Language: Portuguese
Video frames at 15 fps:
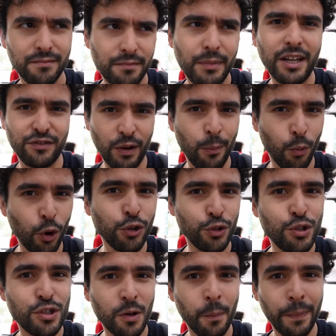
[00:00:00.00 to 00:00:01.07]
mais famoso
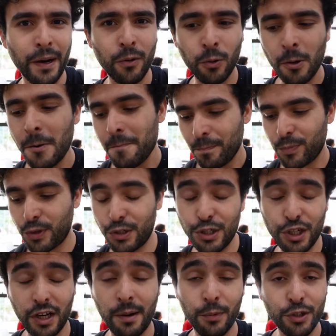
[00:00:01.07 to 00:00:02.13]
de São Paulo, então a
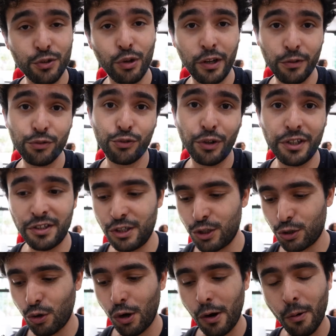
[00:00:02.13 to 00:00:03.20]
gente acabou escolhendo os dois. A gente
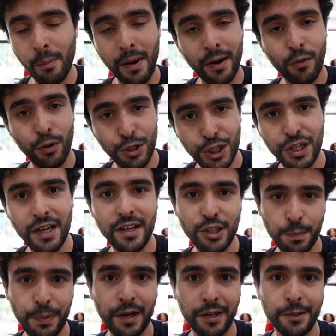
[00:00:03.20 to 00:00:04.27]
escolheu uma coxinha de
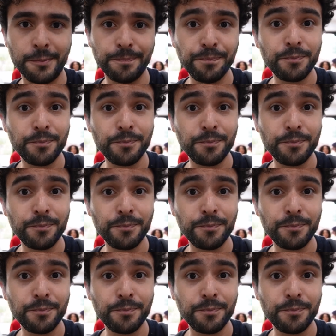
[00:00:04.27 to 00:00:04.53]
pernil.